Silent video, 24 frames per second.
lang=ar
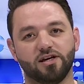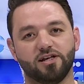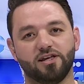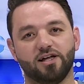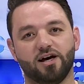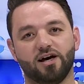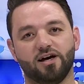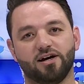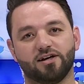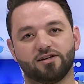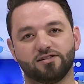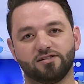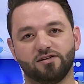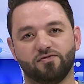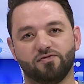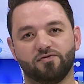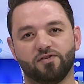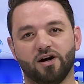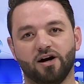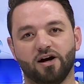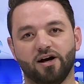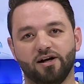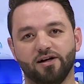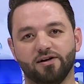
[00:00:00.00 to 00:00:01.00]
إلى
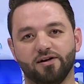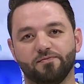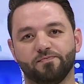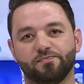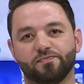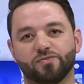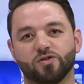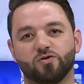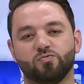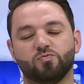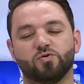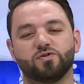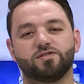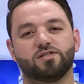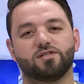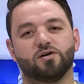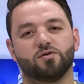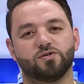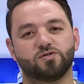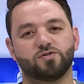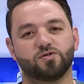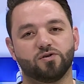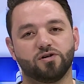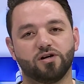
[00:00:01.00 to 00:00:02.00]
ارتفاع مستوى
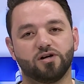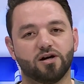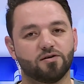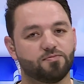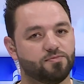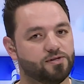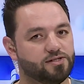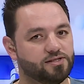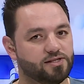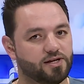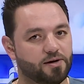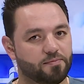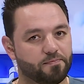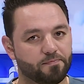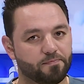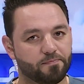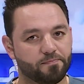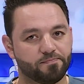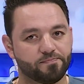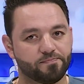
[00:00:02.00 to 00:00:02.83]
السكر بالدم